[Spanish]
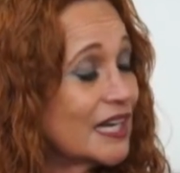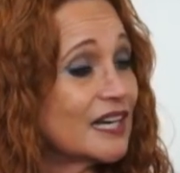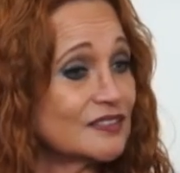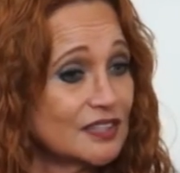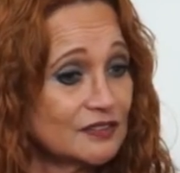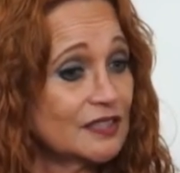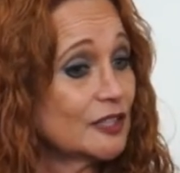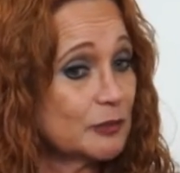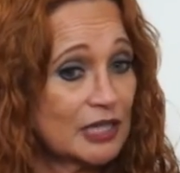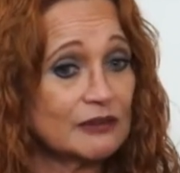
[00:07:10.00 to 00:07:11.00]
Así es, y
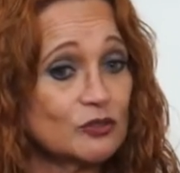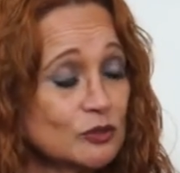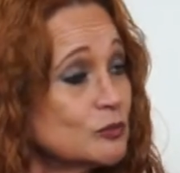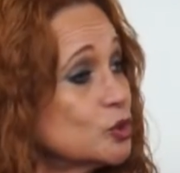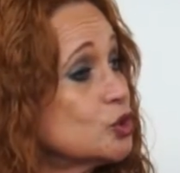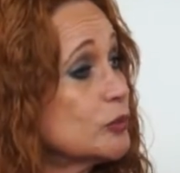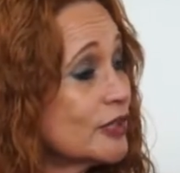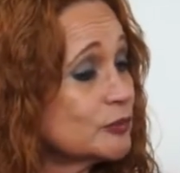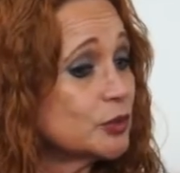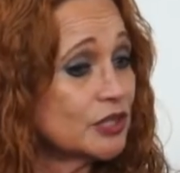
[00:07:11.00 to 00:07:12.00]
las palabras son mucho
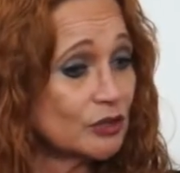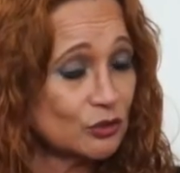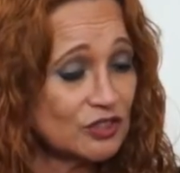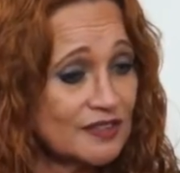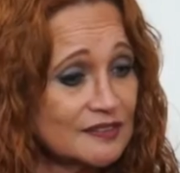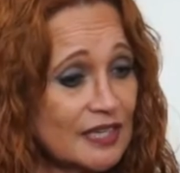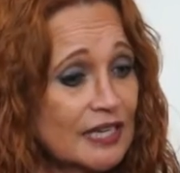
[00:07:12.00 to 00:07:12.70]
más poderosas